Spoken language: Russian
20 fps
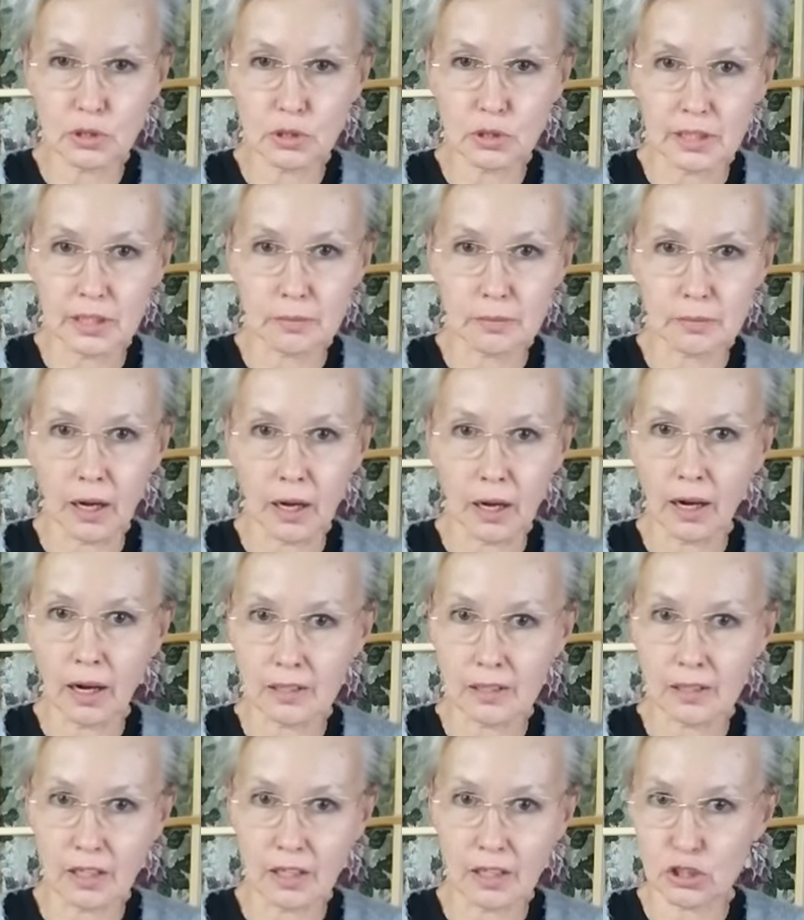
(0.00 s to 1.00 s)
А
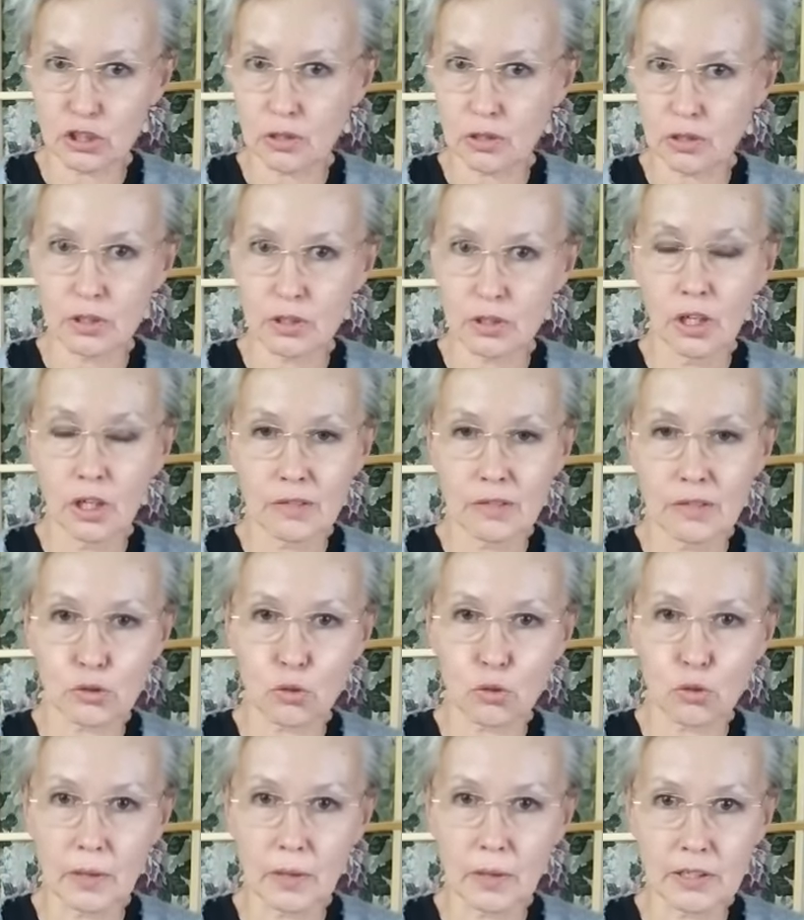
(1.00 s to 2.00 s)
каждое
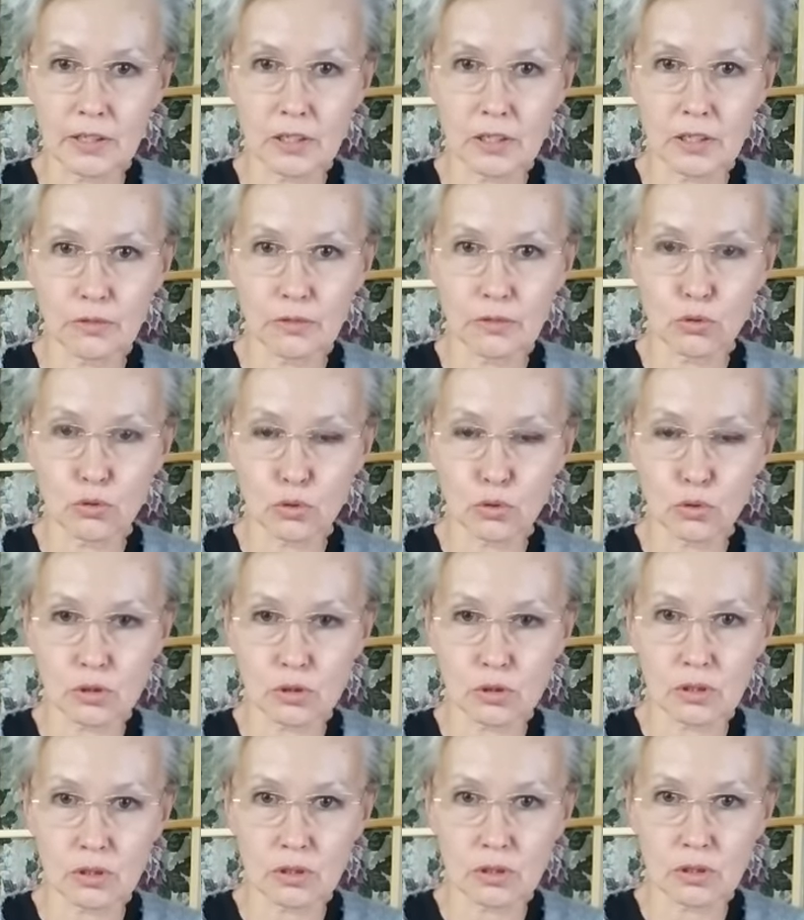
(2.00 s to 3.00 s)
вступление в курс э,
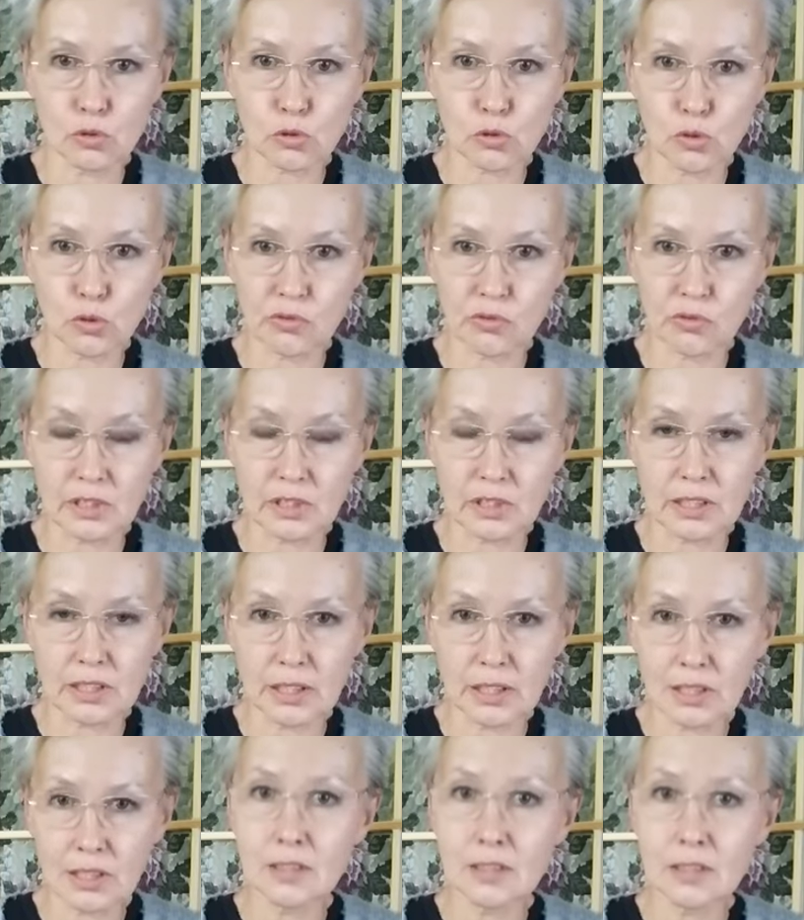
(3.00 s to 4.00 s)
условного голодания,
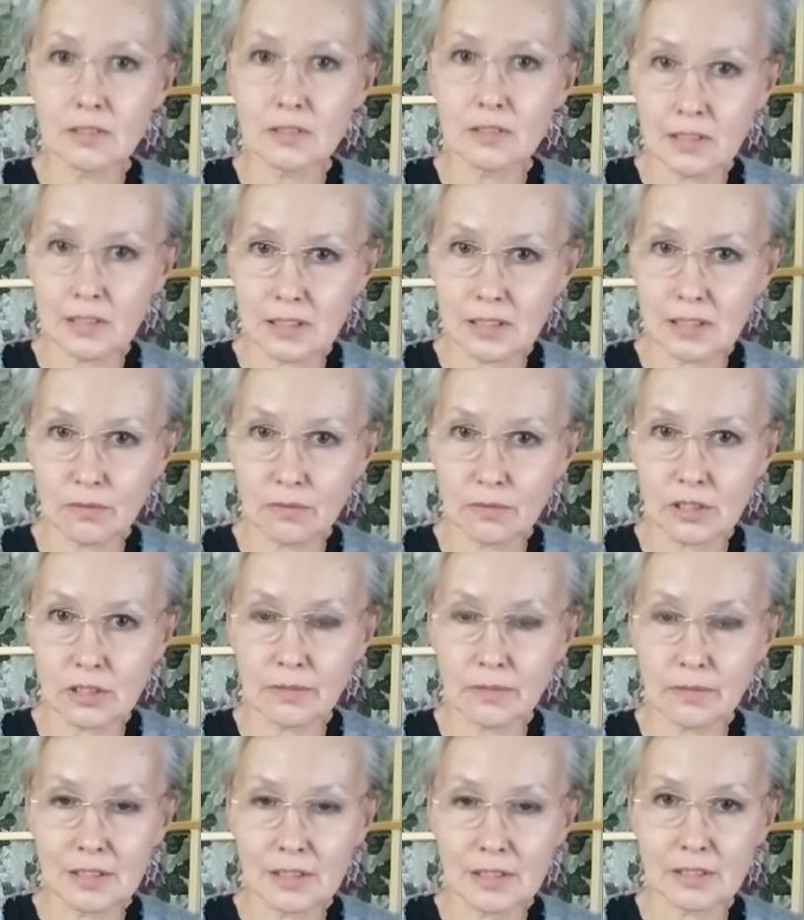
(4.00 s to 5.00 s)
естественно, вызывает
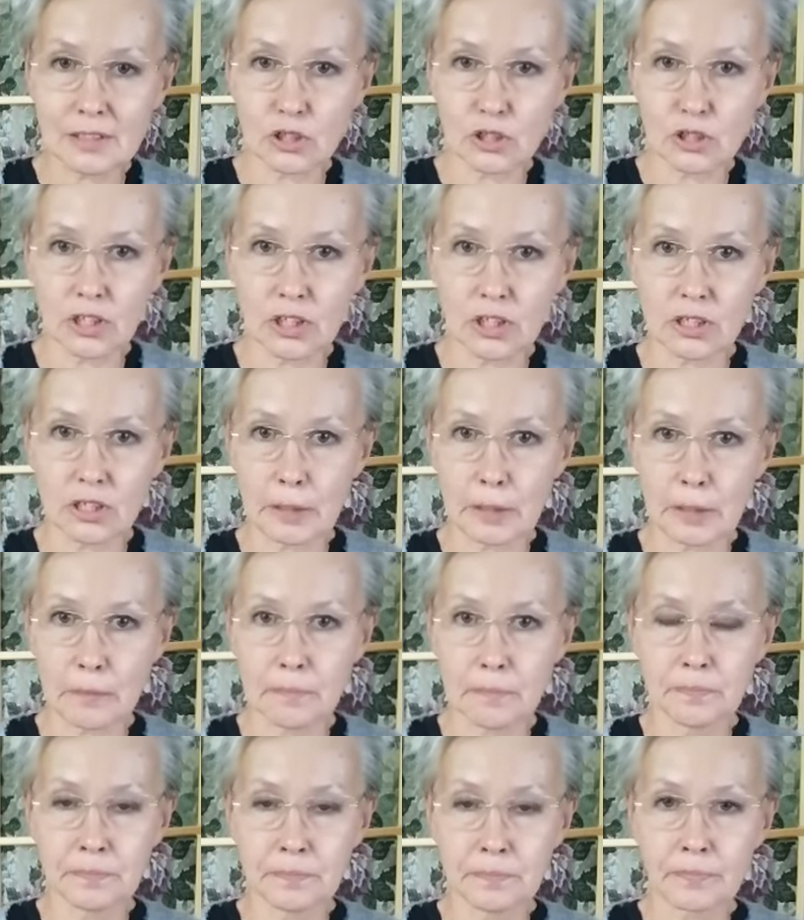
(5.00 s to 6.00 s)
снижение
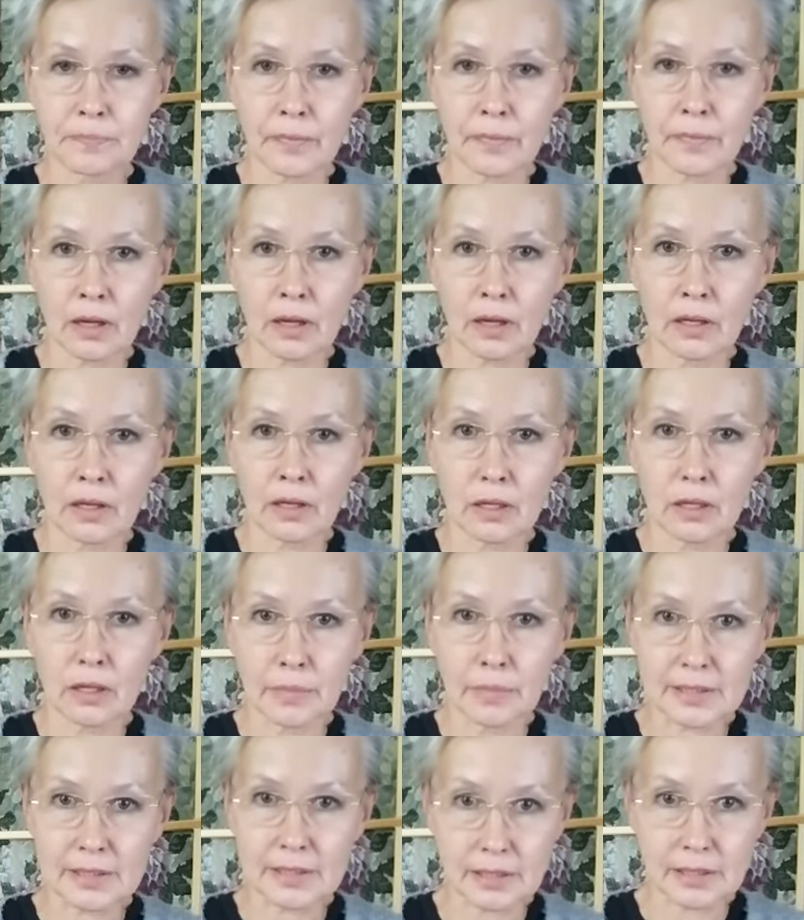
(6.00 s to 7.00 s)
э, массы
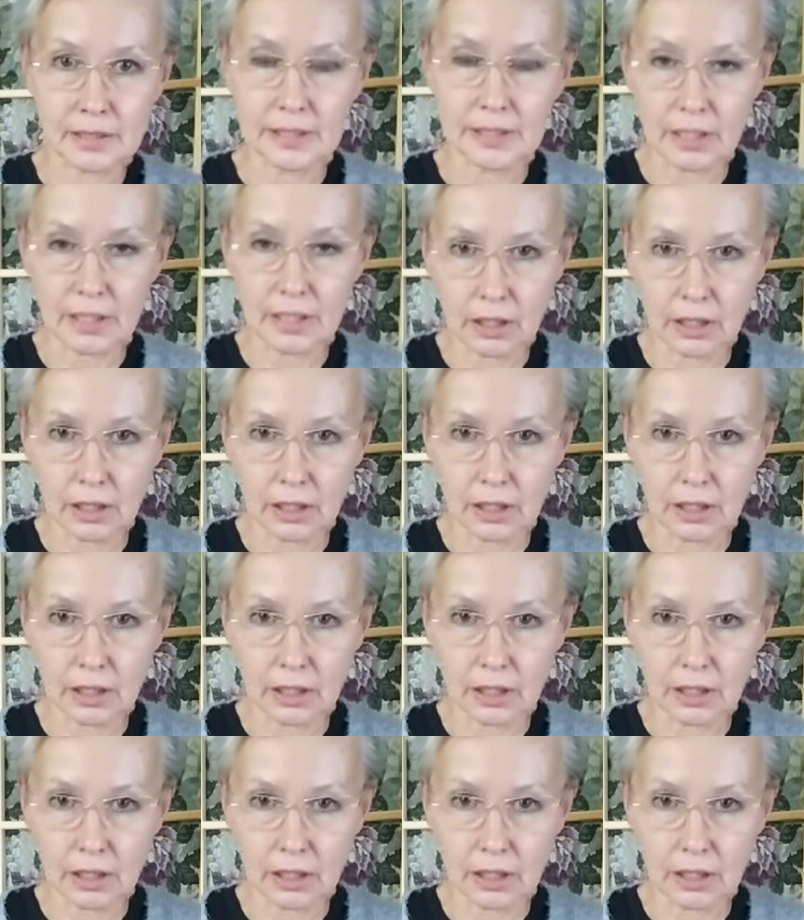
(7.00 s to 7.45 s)
тела.